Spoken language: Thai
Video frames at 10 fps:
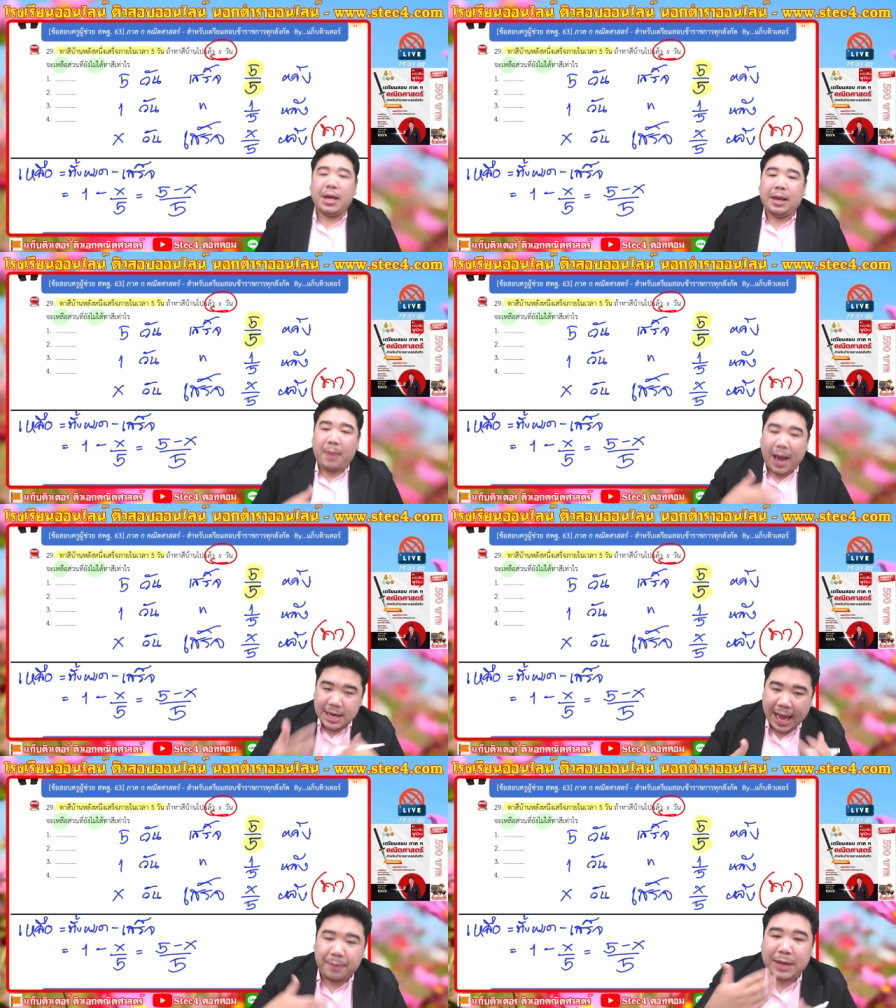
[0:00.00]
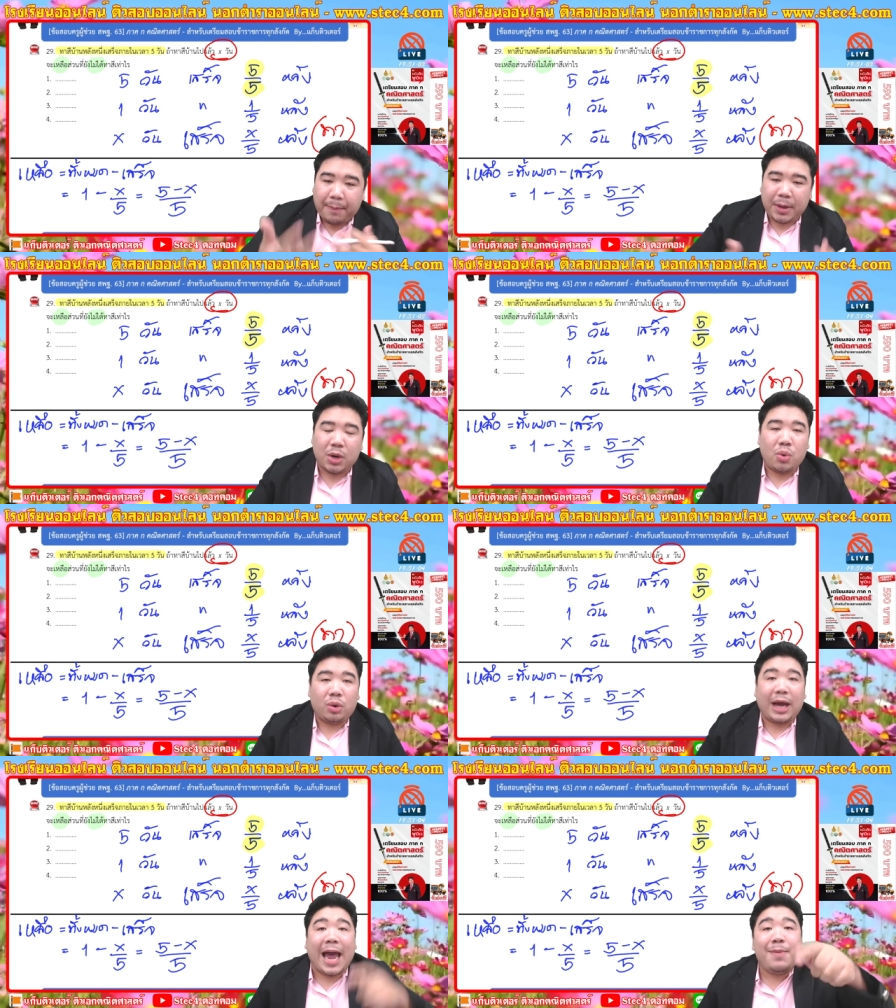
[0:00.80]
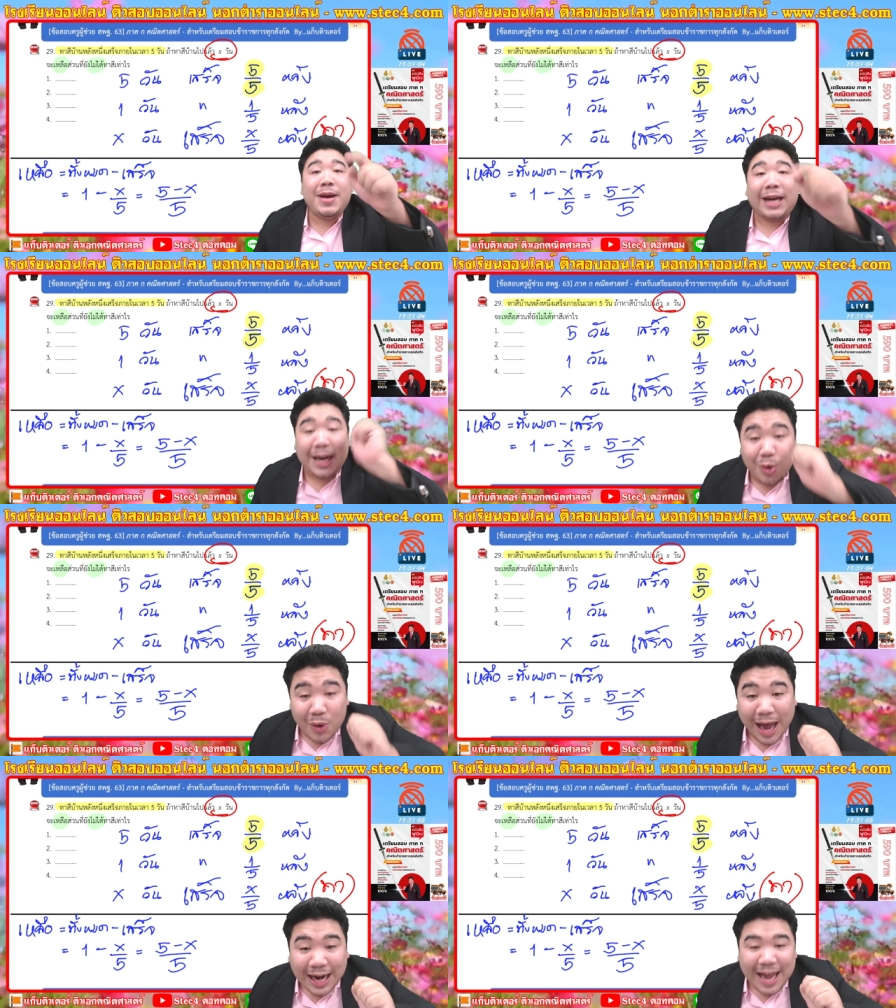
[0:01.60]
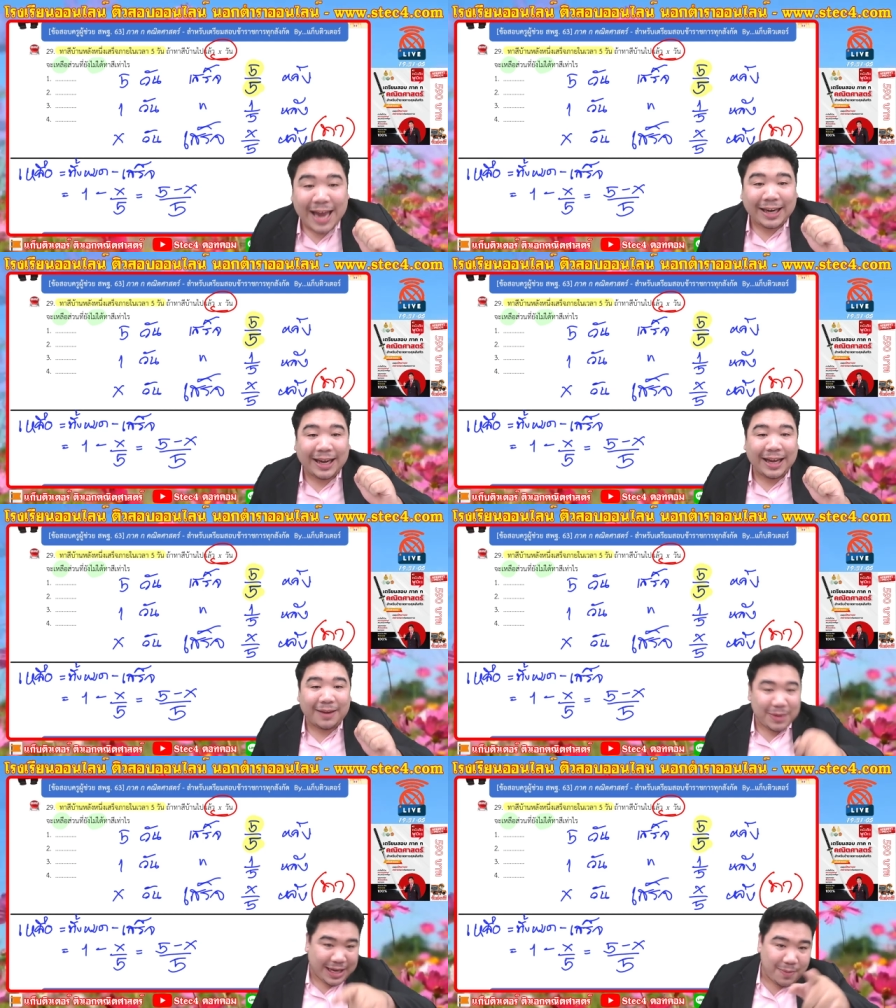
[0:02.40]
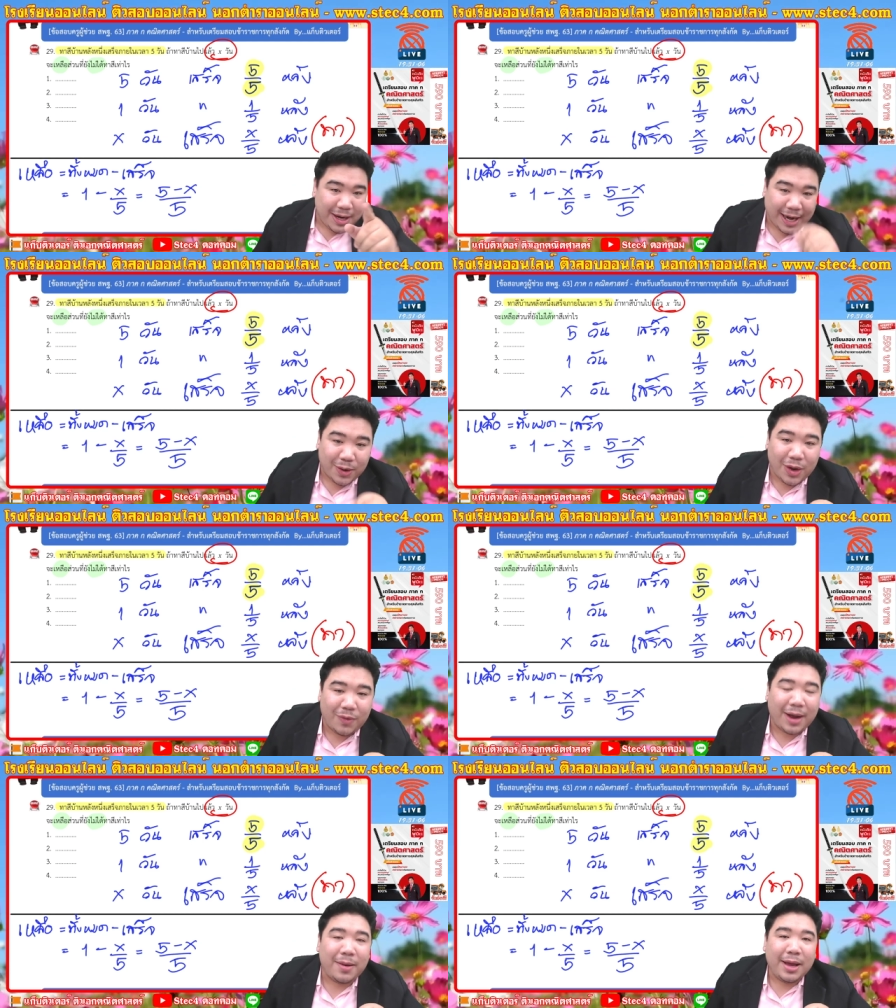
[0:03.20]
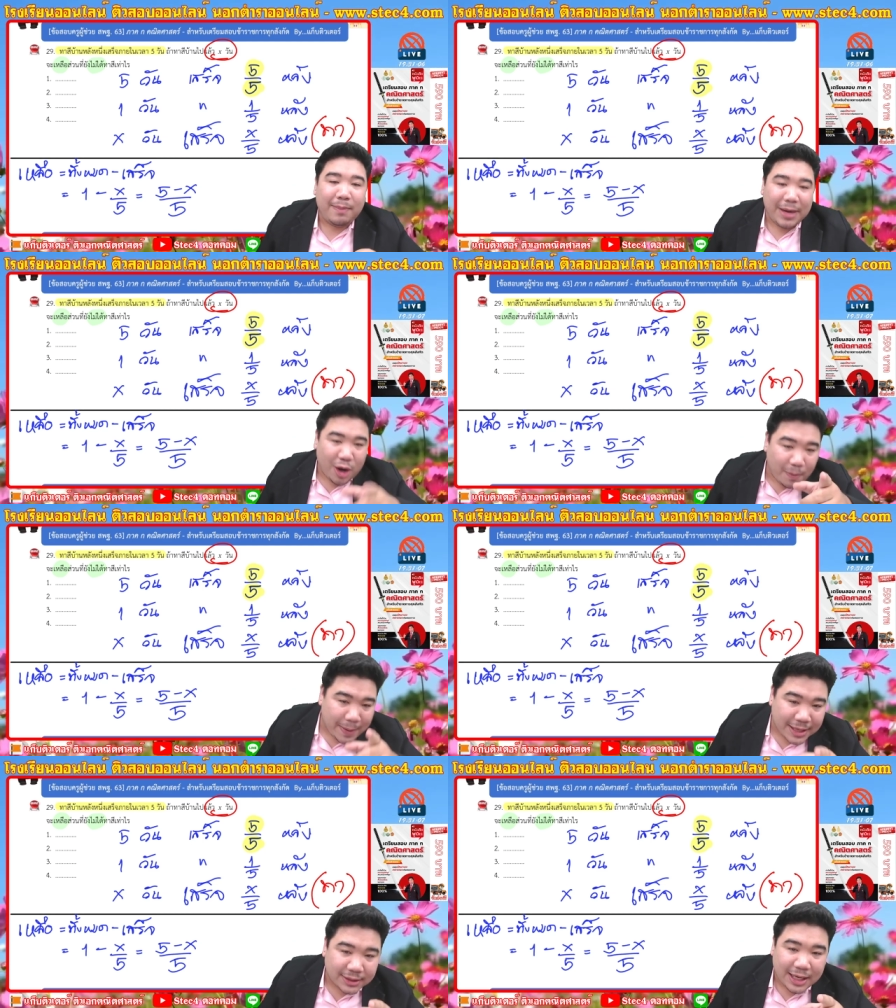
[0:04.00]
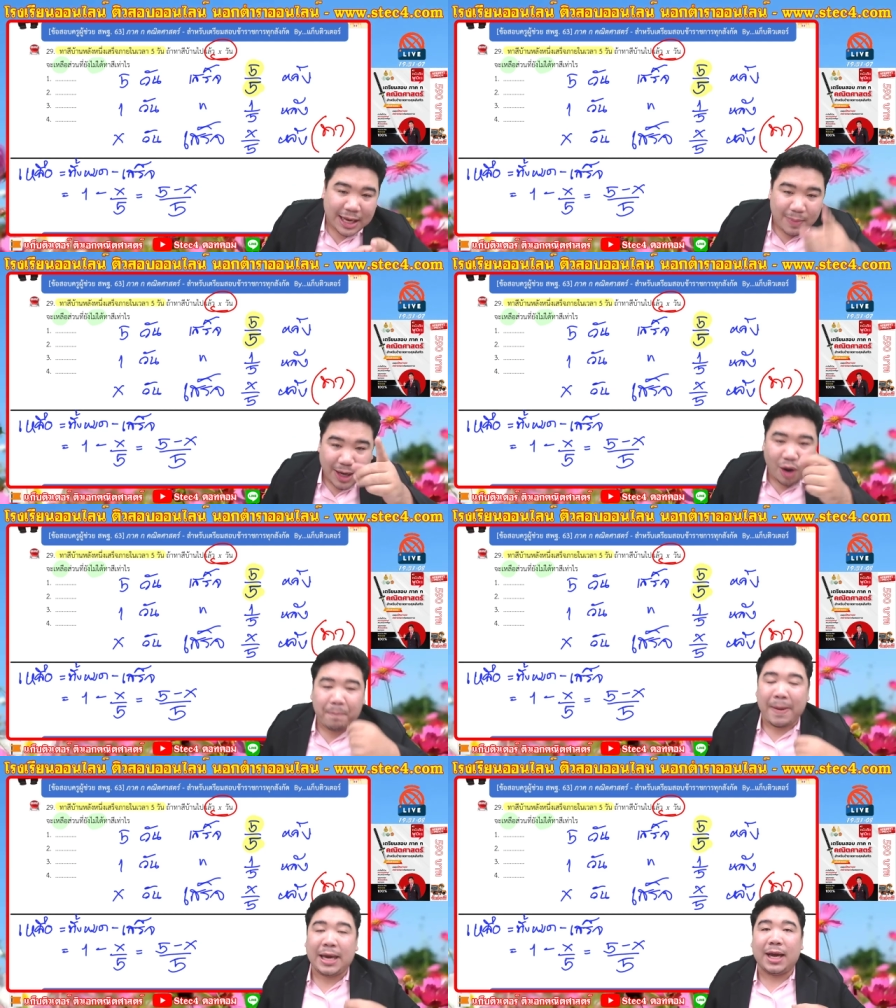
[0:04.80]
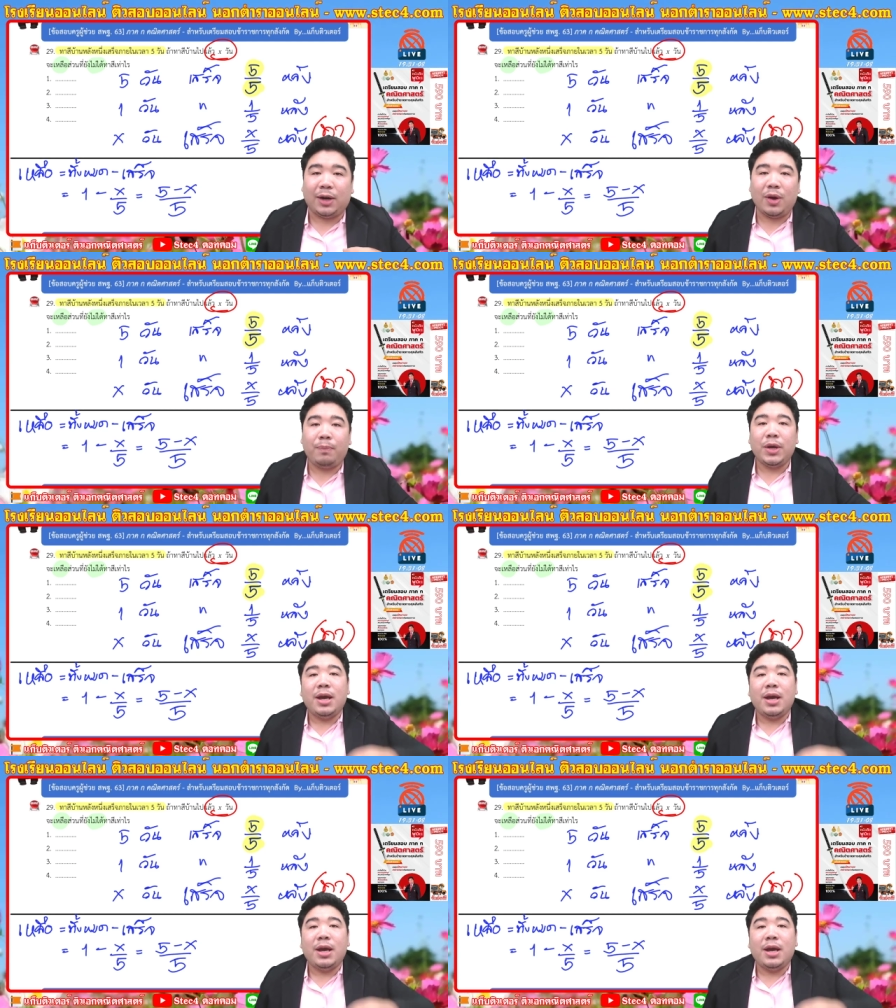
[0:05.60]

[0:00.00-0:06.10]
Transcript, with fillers: พยายามกลับไปดู ใครเพิ่งเคยดูครั้งแรกนะเมื่อกี้เพิ่งเห็นด้วยว่ามีน้องปี4มีน้องปีหนึ่งด้วย